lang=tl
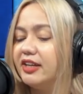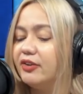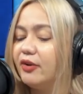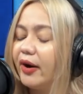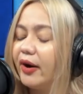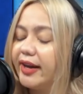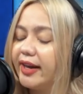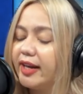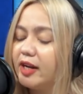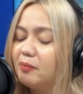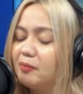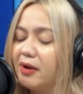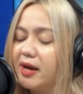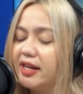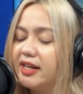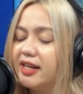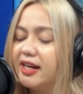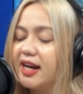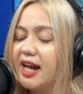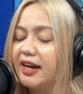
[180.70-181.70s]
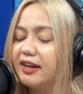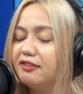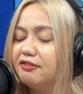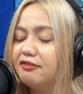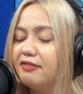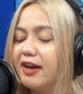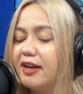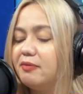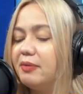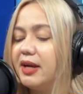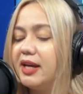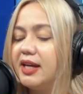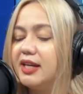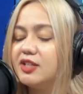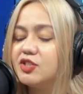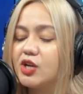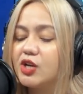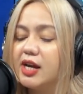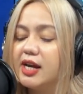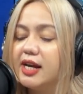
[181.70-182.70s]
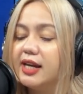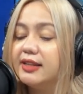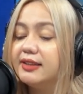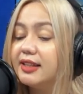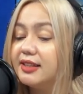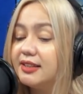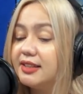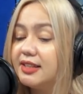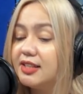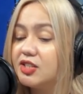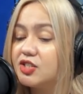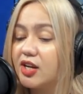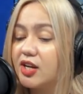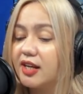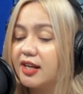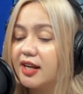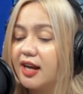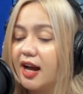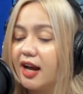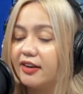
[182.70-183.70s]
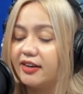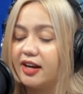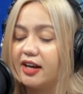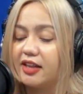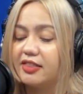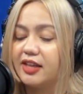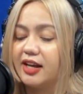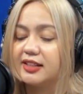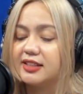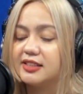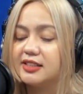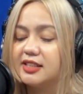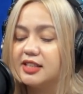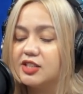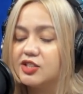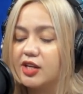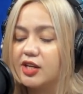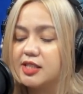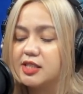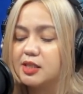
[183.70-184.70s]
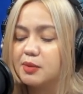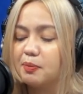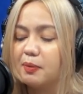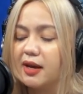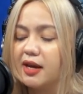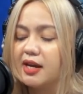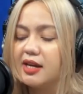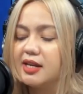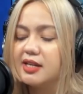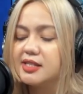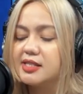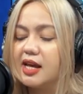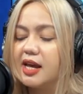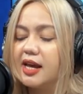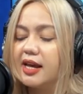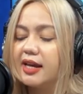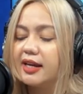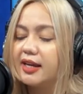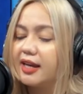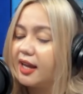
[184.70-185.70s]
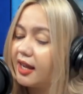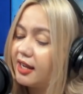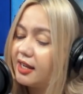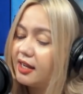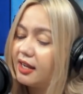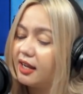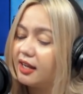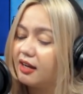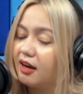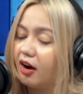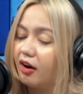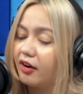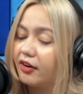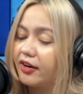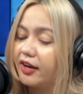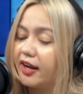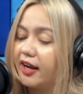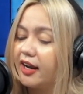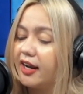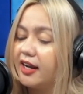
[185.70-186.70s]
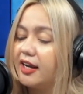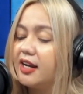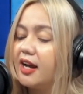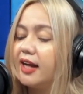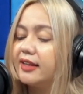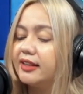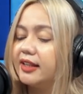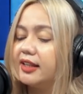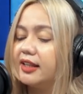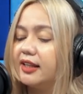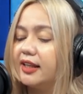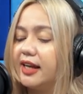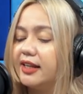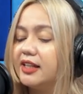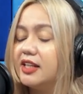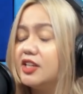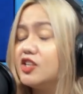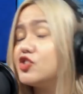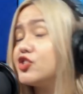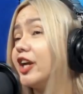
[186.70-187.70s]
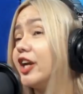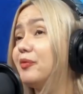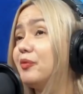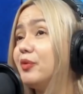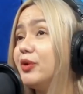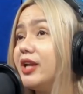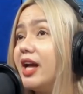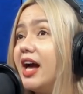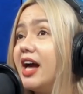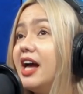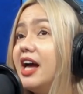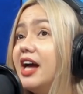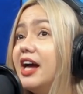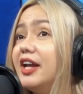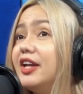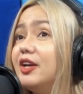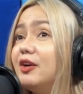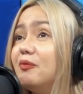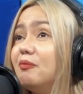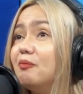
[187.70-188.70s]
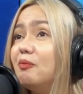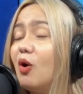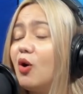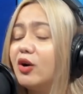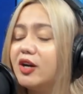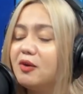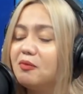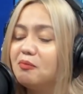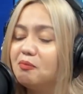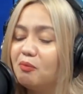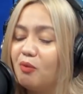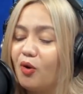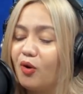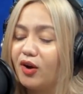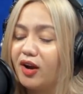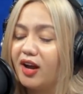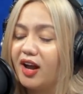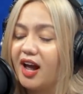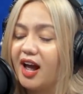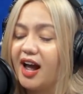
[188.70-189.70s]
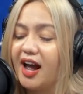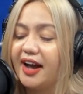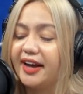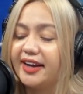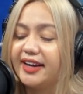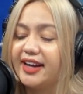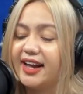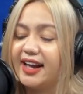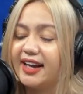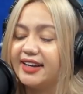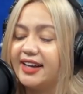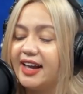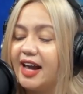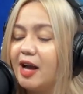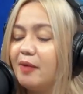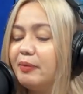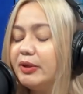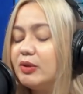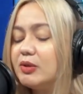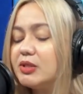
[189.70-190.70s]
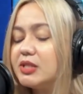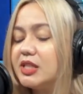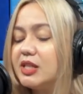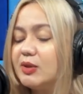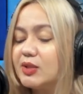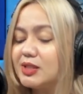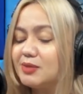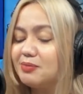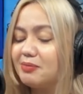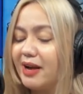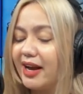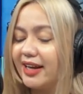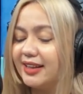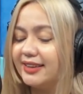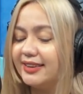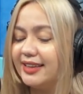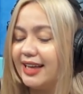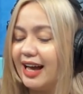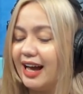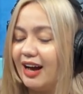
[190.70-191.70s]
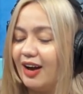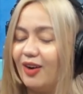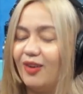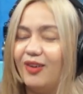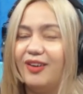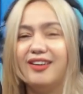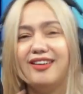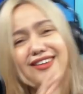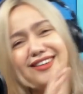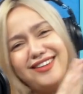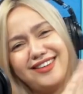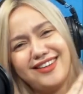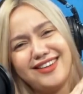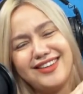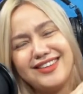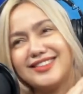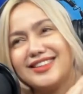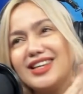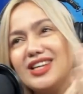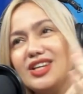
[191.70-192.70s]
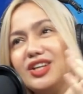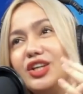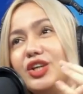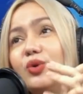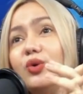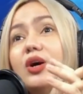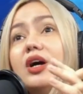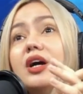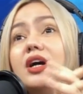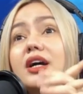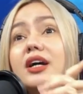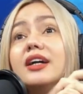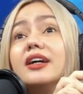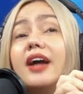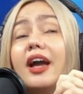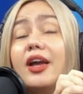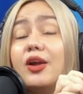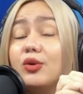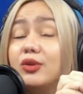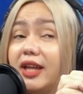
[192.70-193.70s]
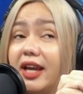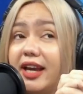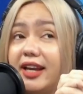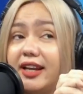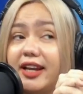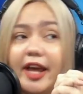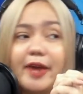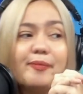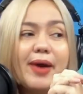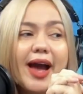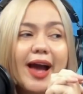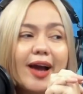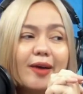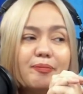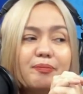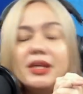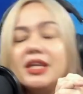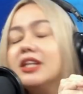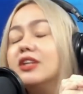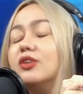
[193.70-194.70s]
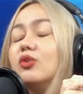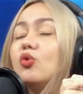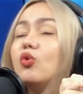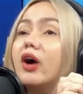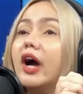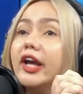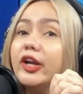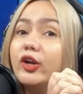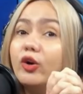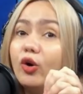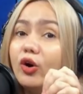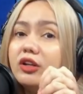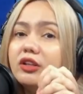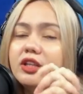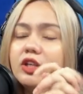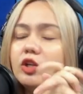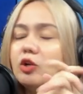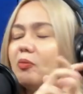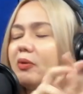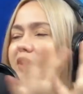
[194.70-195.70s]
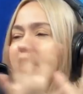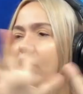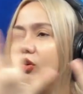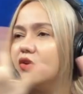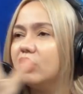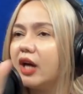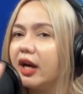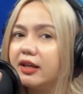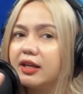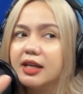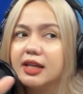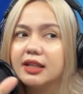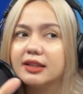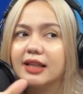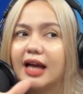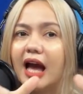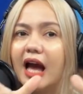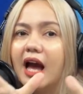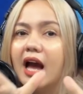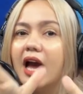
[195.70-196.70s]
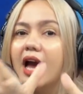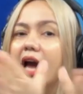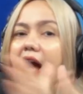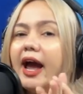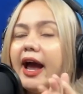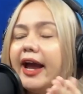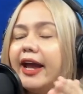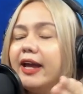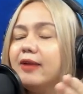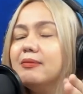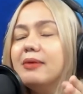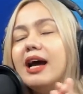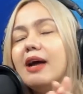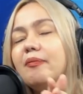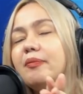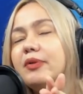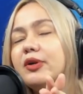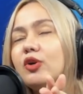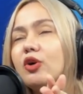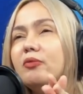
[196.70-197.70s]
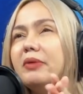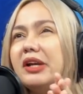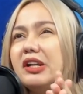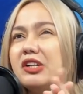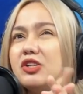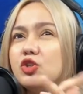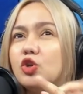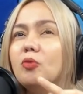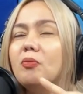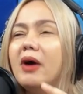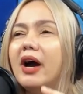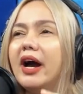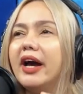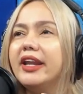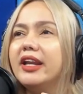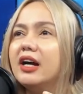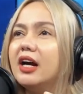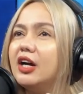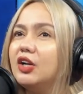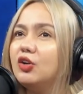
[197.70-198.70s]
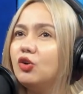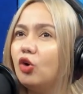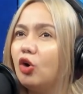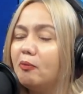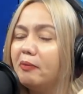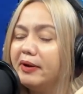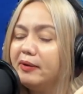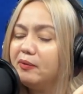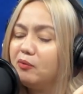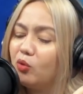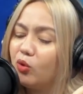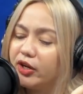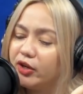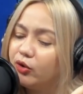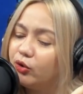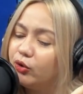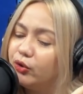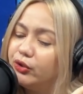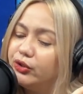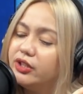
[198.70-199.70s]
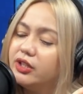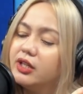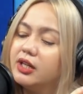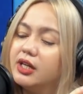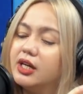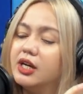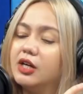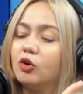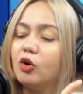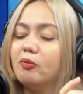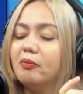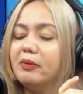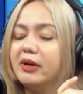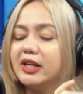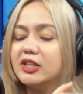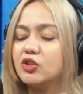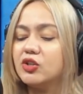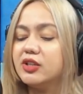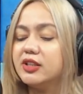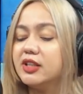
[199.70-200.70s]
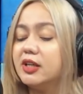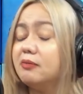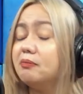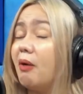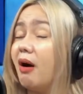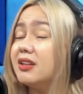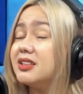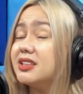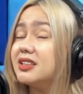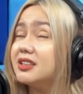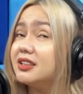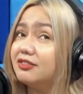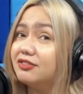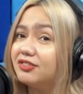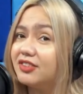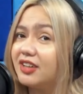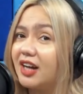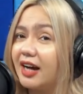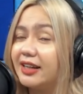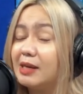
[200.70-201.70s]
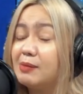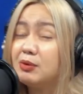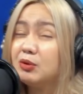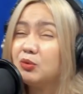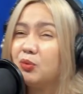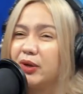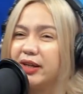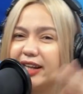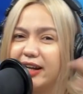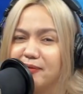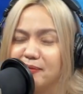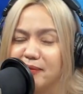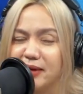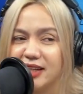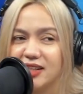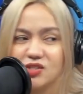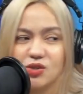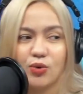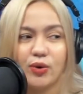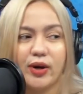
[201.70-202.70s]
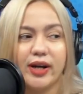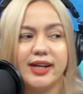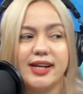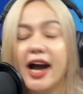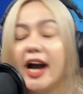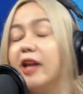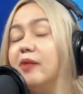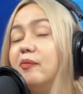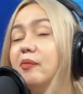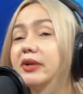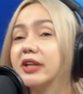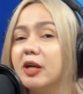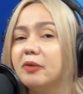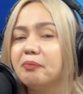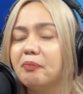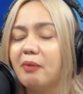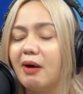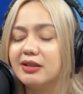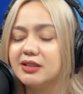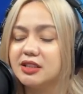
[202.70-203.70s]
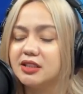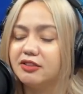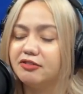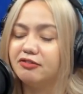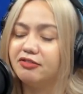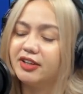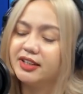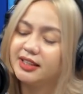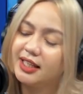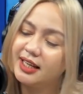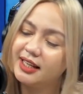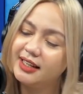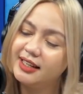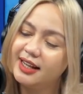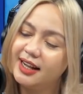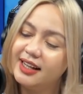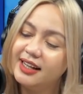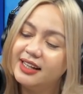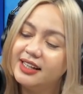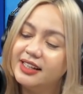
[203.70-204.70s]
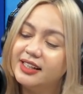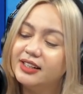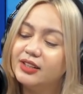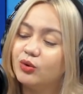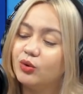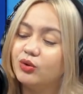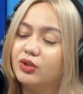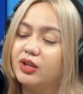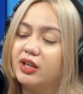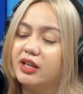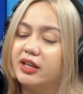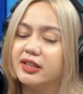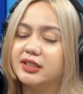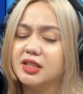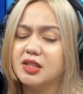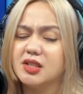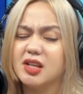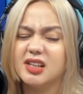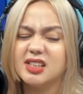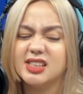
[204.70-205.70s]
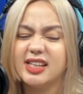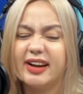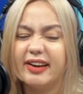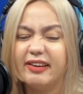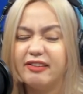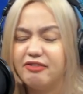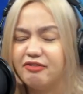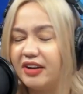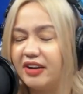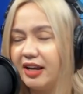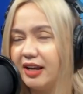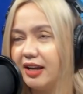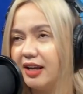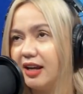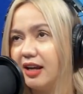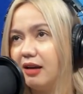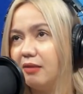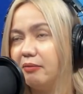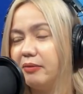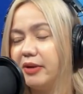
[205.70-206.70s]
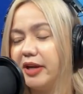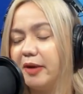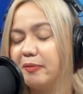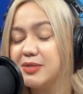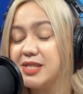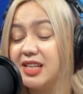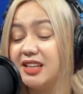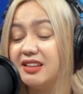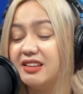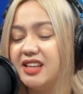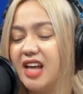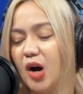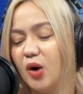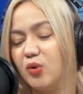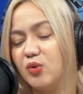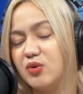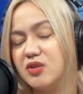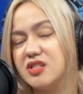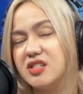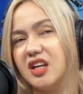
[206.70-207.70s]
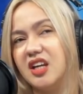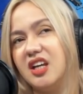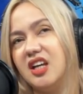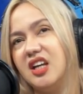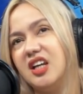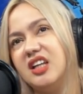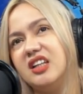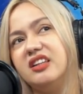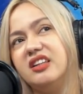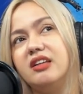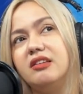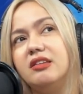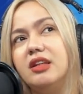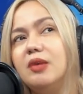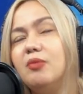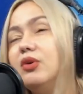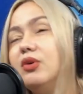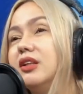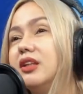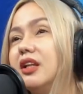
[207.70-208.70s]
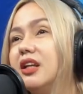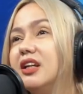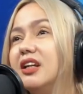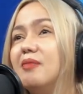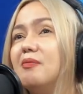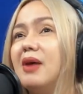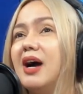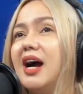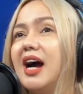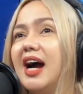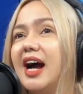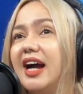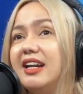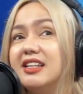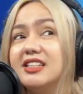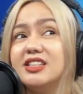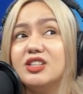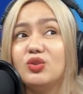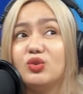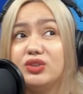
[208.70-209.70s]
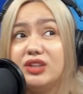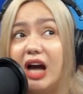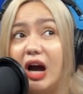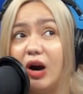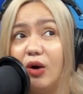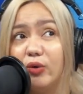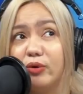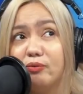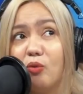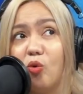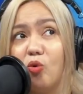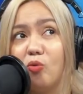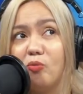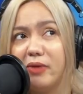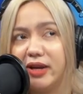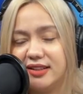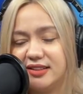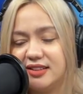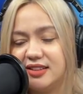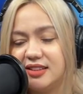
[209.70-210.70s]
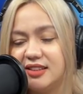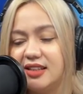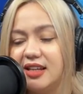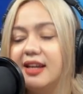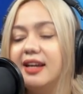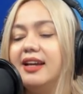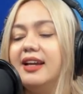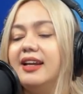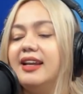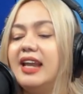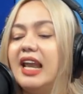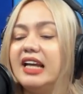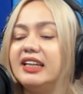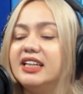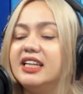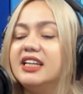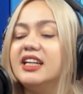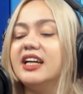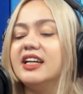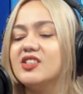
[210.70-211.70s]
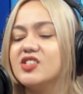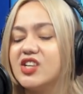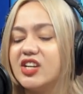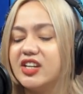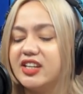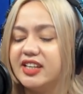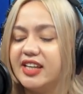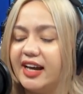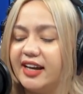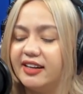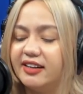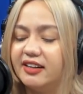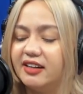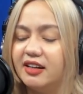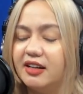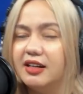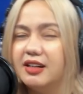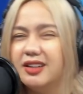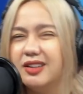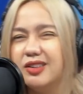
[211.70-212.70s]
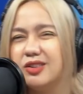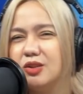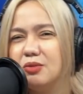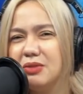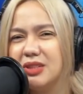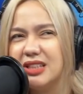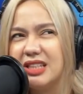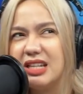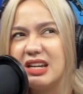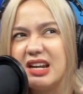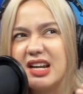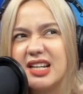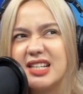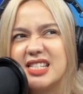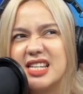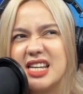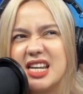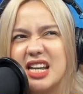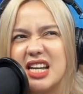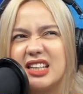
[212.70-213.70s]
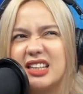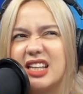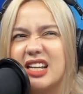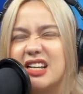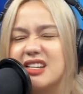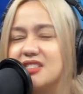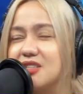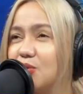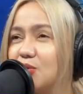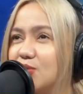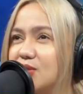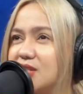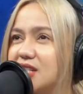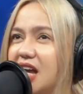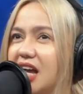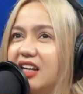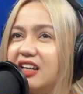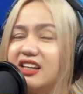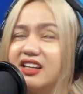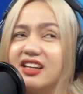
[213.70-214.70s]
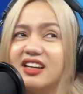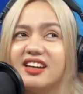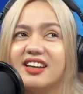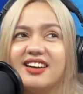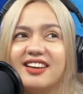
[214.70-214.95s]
o kaya naman ang aking fan page na DJ Kara. That's DJ Space K-A-R-A at i-like and share mo na ng bonggam-bongga. Ayan, happy to see you smile daw. Aw, thank you. Kayo din. I'm happy kung ngayon, di ko man kayo nakikita. I'm happy kung medyo gumaan ang kalooban mo ngayon. Kung medyo naging positive ka, dapat wag lang medyo. Kailangan maging positive ka talaga today kasi that's life eh. May ups and downs. And hindi mo na talaga maaalis yung down moments. Laging andyan yan. Sumisingit-singit yan sa kung saan eh.